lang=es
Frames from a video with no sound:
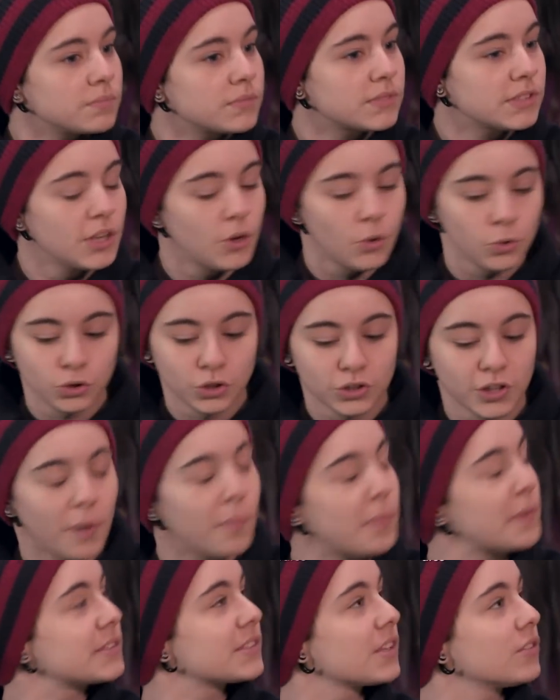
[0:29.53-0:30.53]
Sí, justo
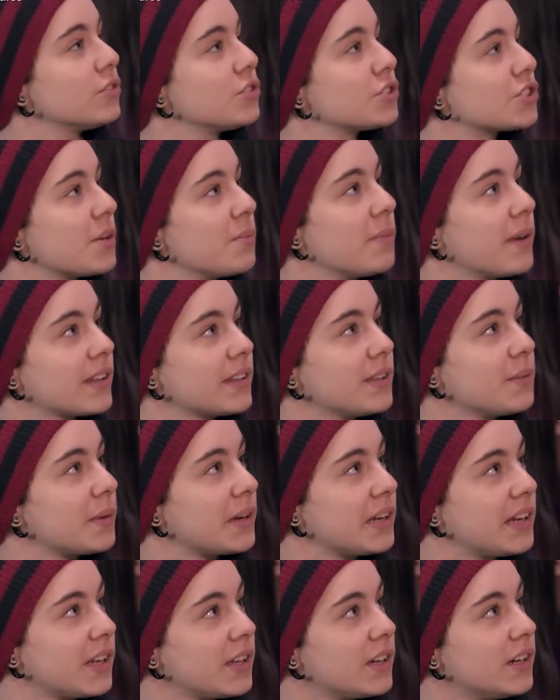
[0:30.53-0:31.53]
estaba pensando en llamarte
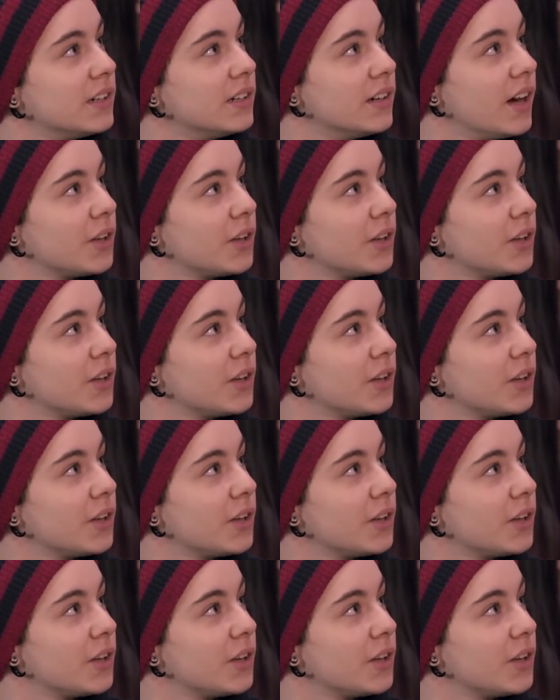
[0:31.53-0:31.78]
para ir a